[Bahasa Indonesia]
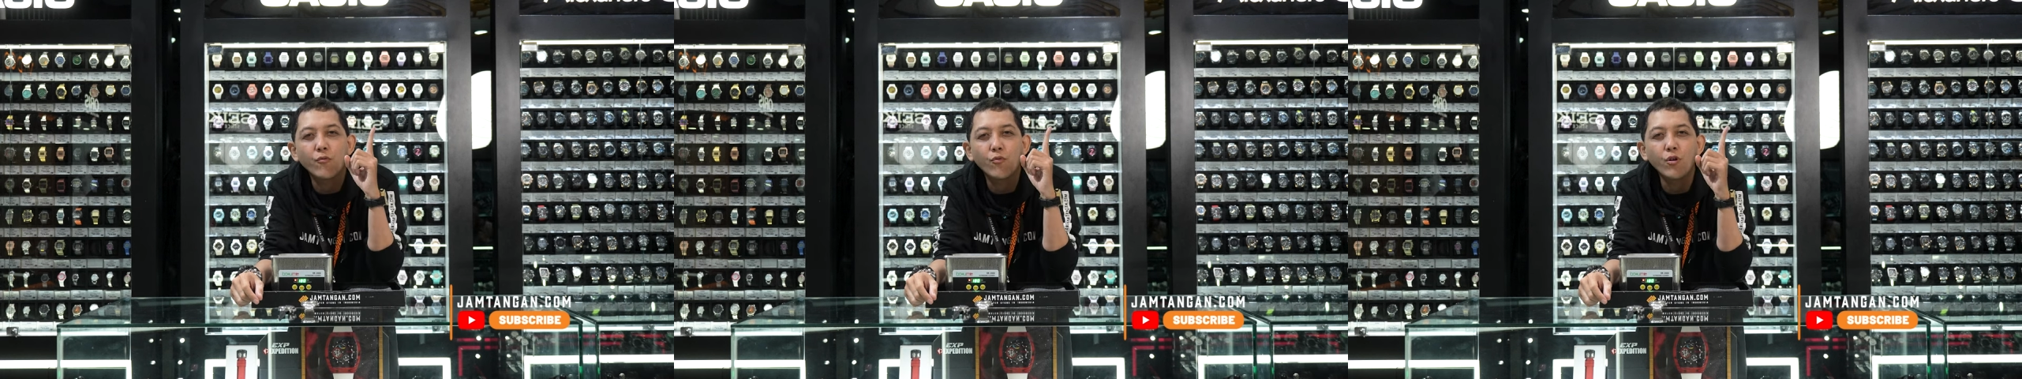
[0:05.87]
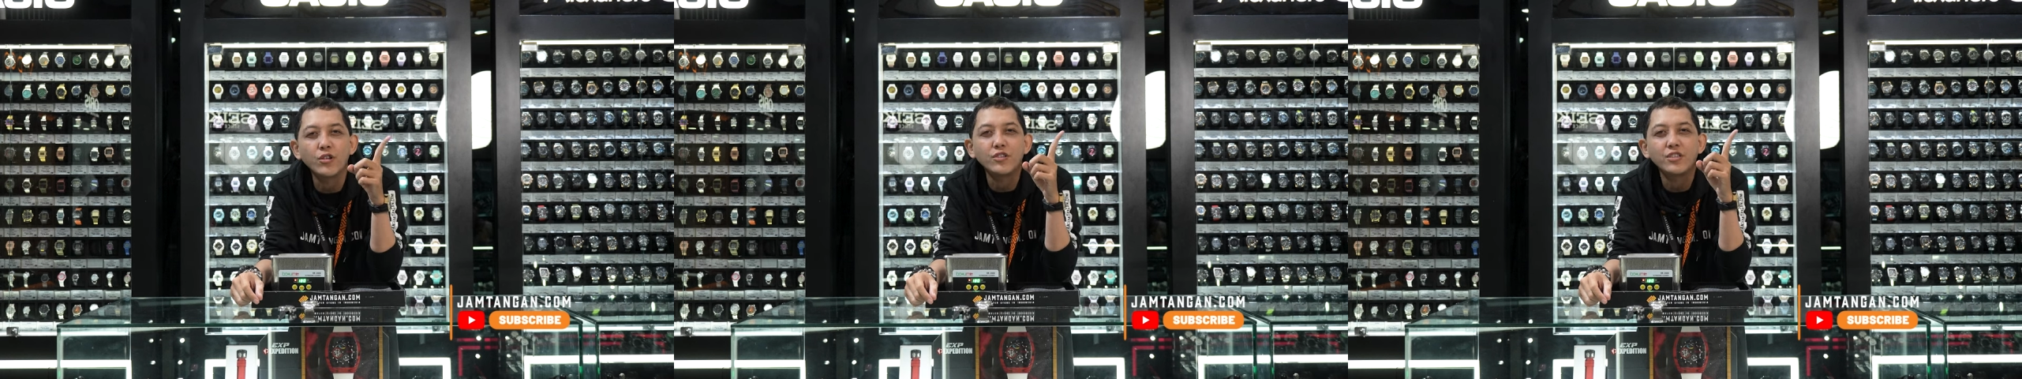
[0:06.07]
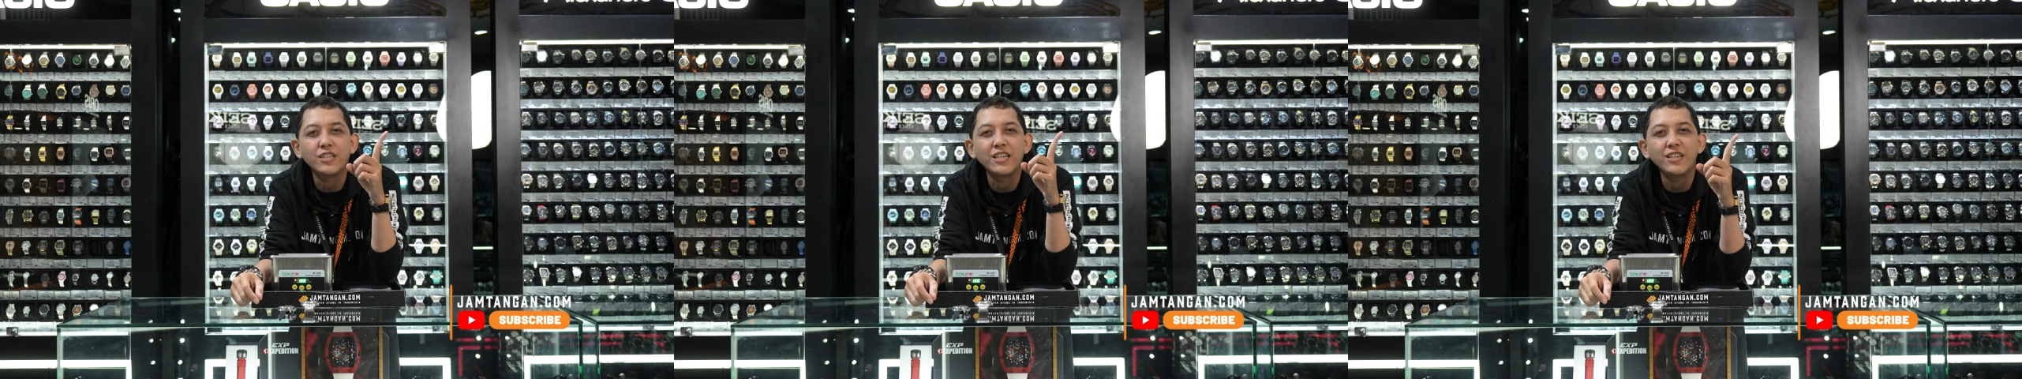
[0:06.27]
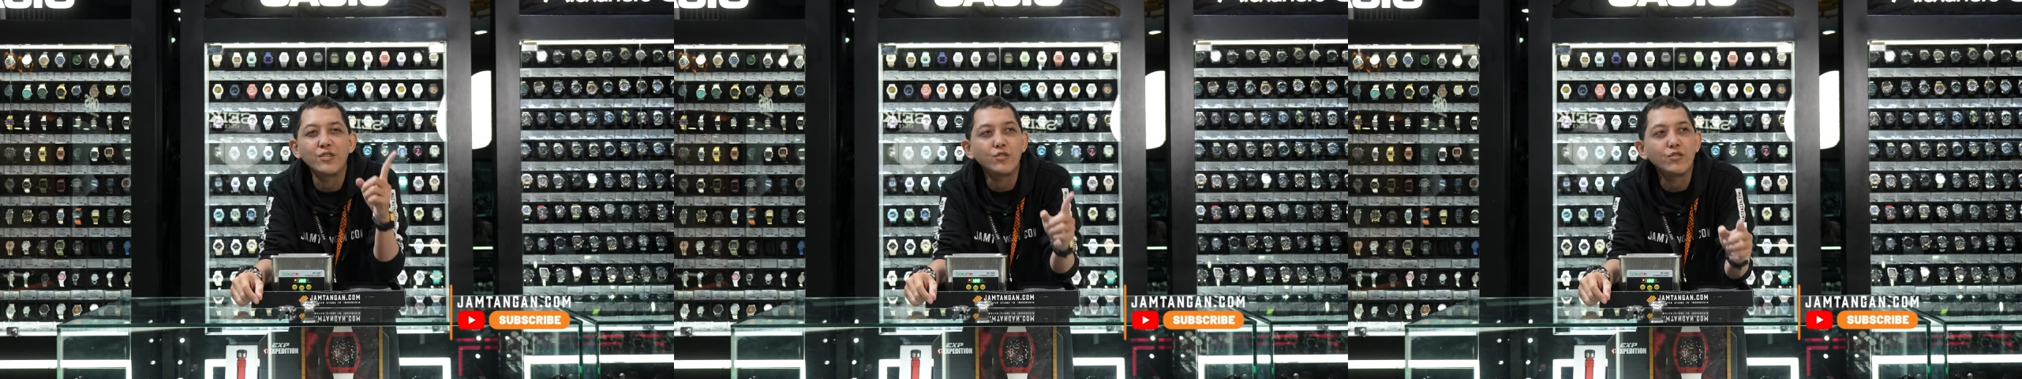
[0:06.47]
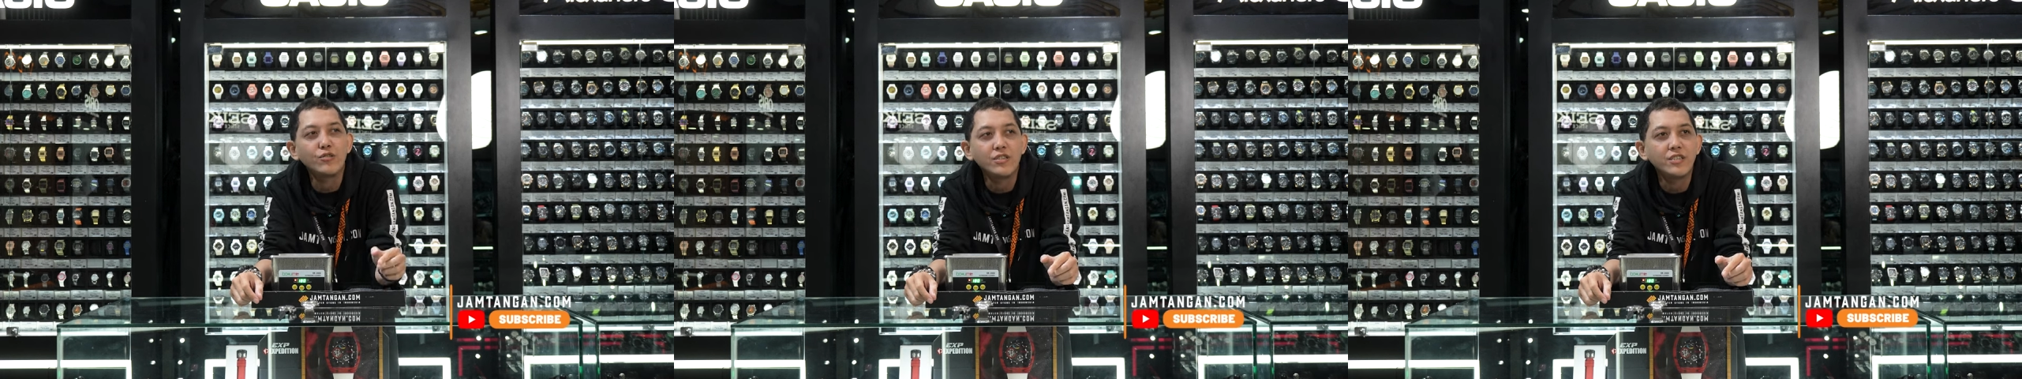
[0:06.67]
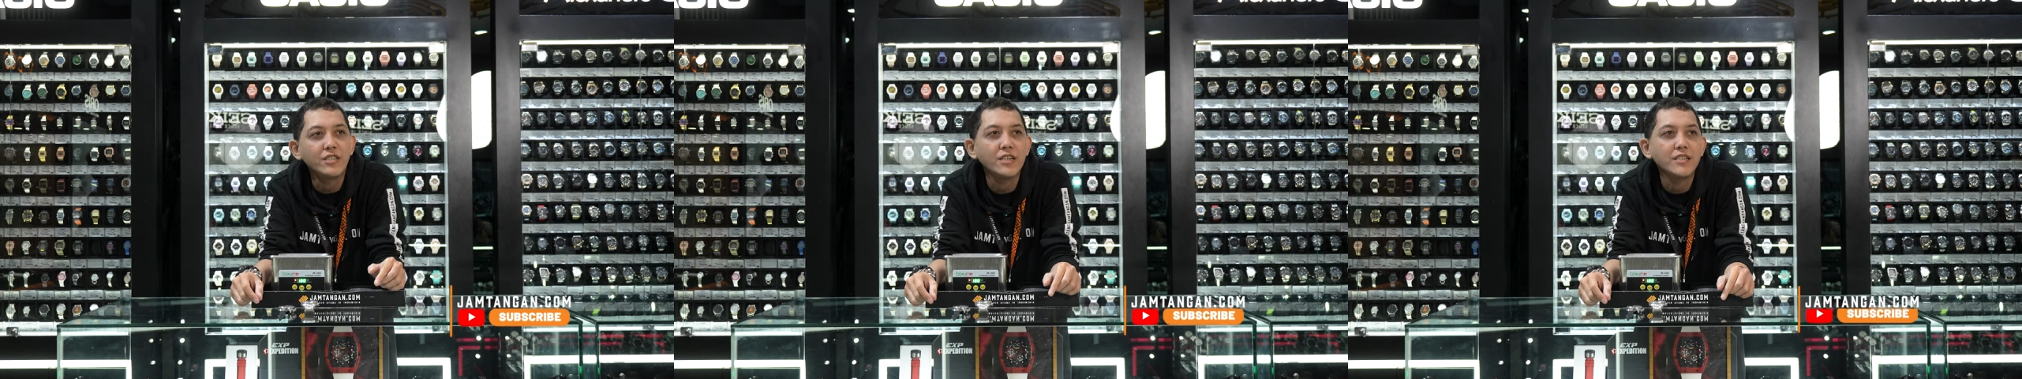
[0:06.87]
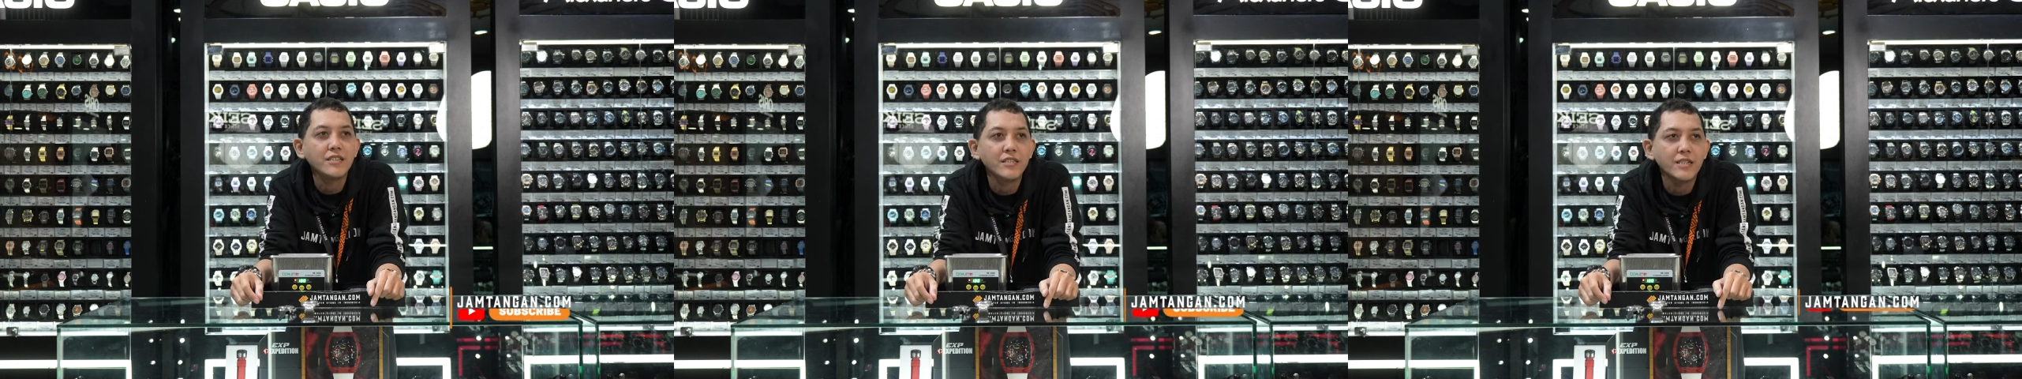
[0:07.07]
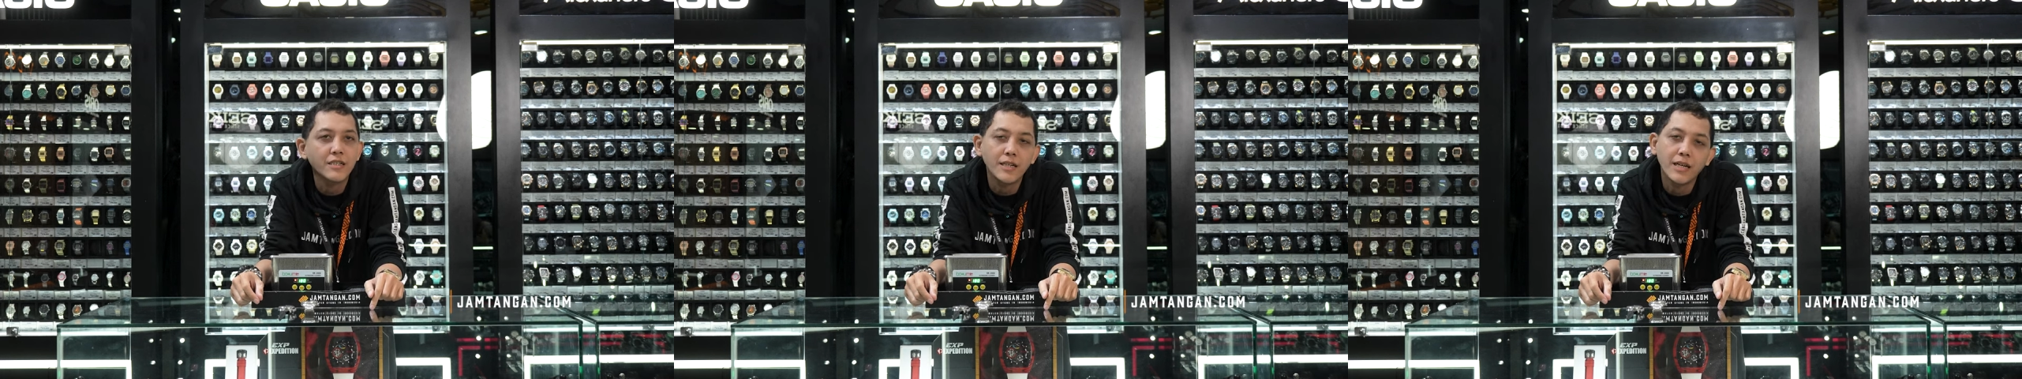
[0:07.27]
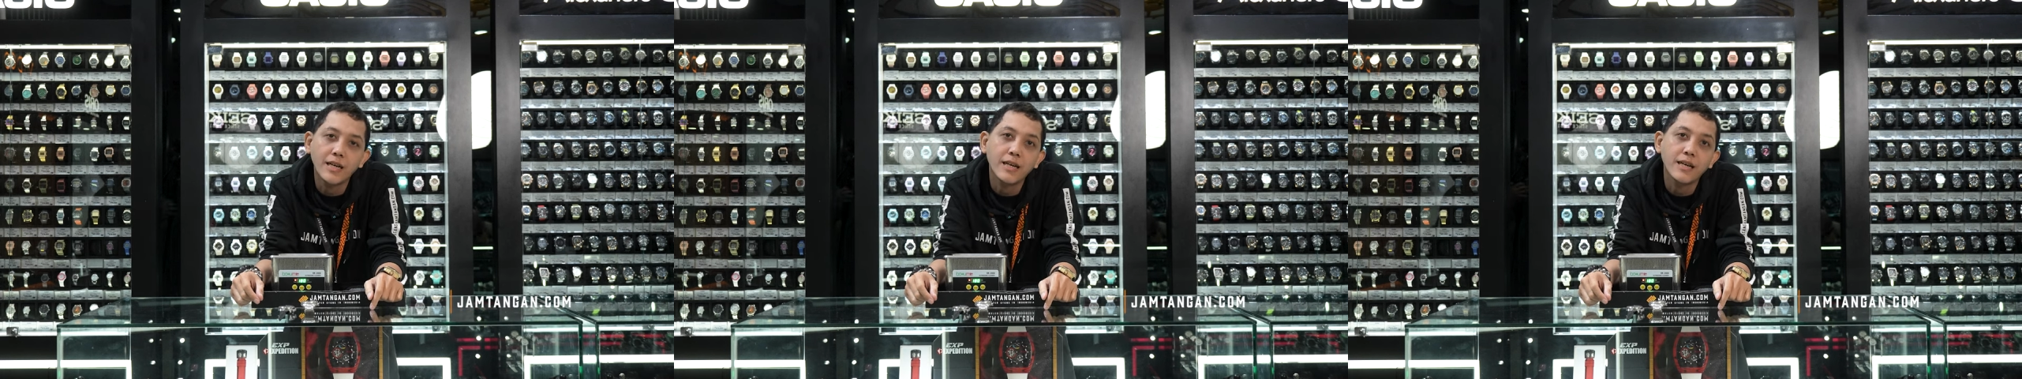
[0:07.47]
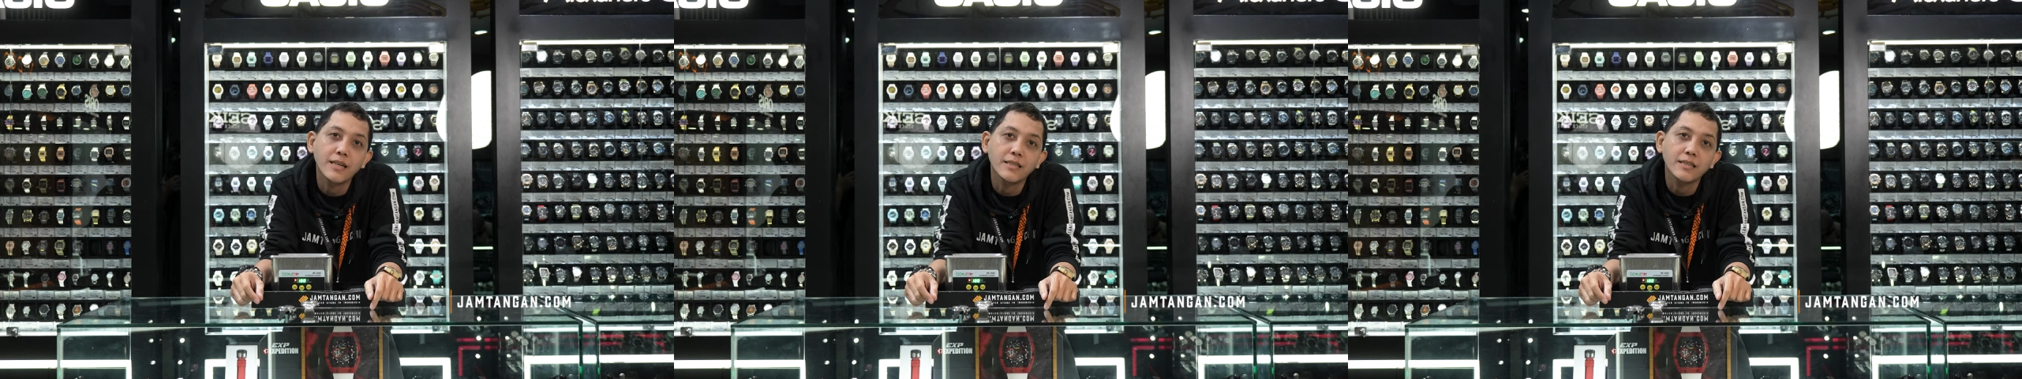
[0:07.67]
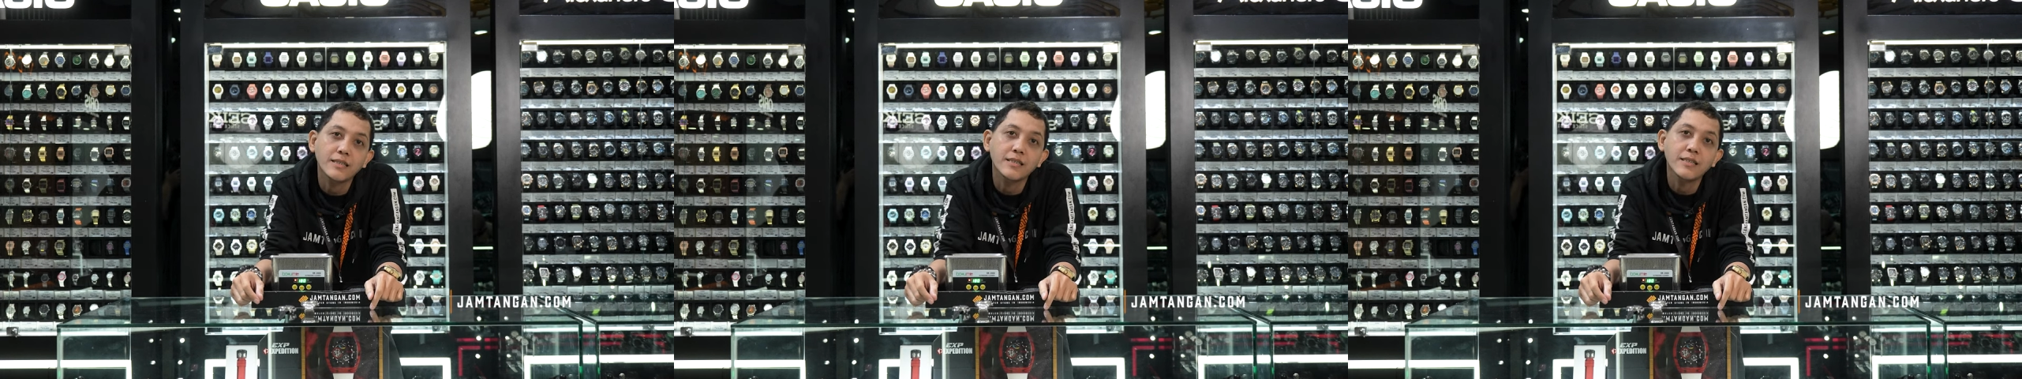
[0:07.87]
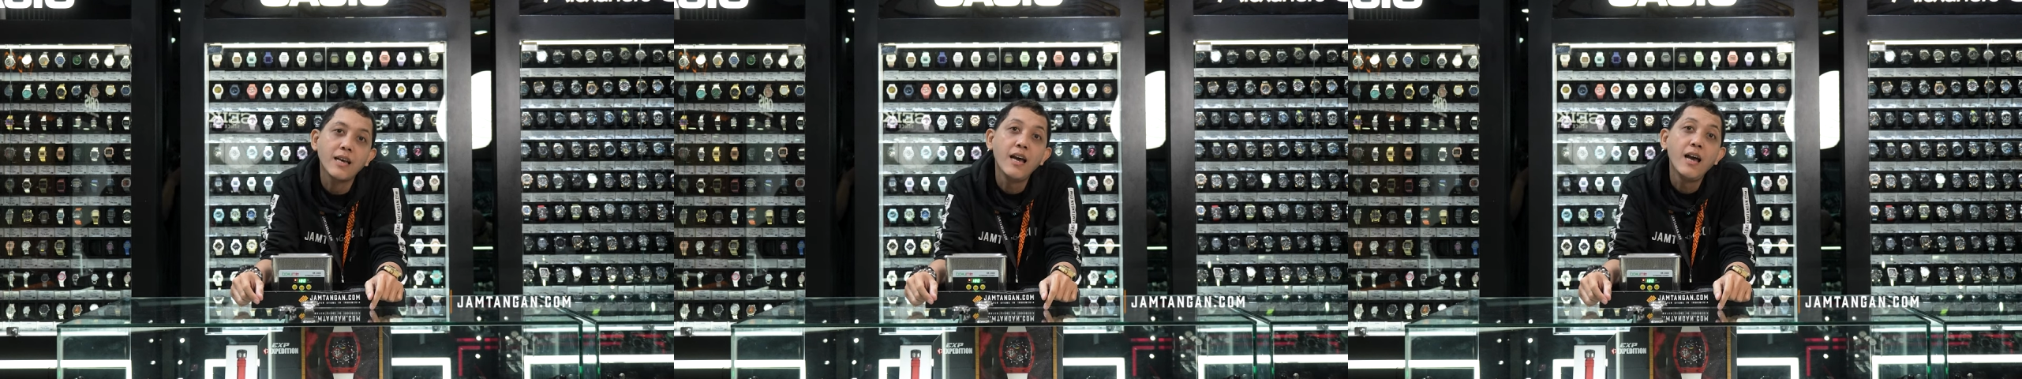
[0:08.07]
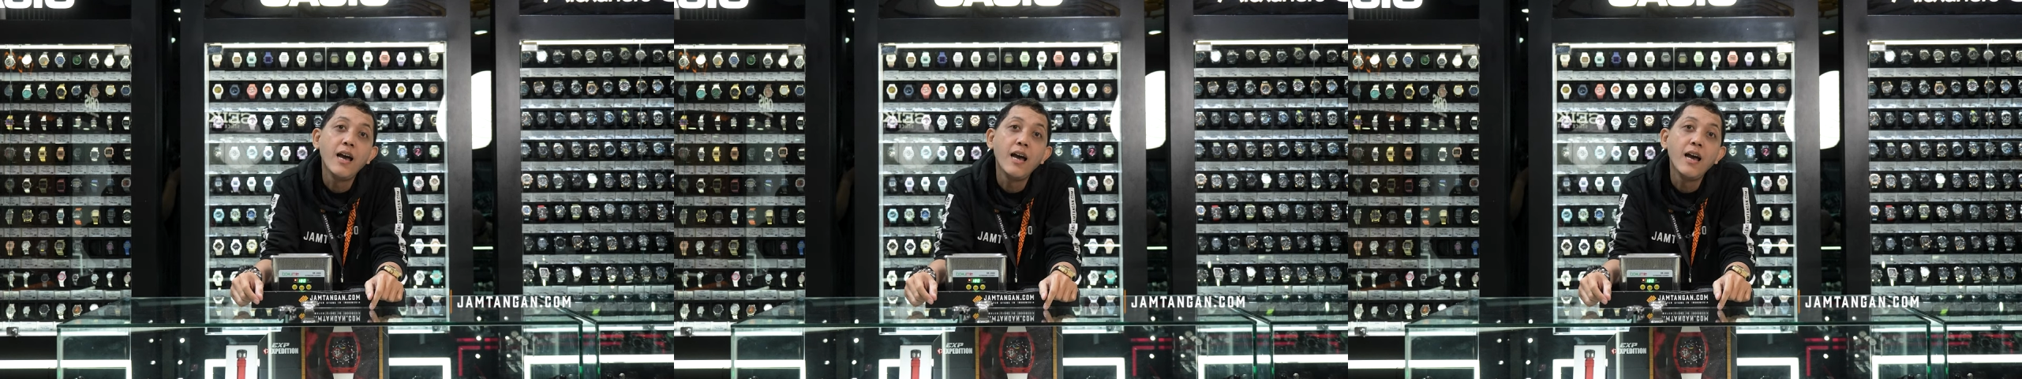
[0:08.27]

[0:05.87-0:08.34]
Watch Enthusiast Cerdas.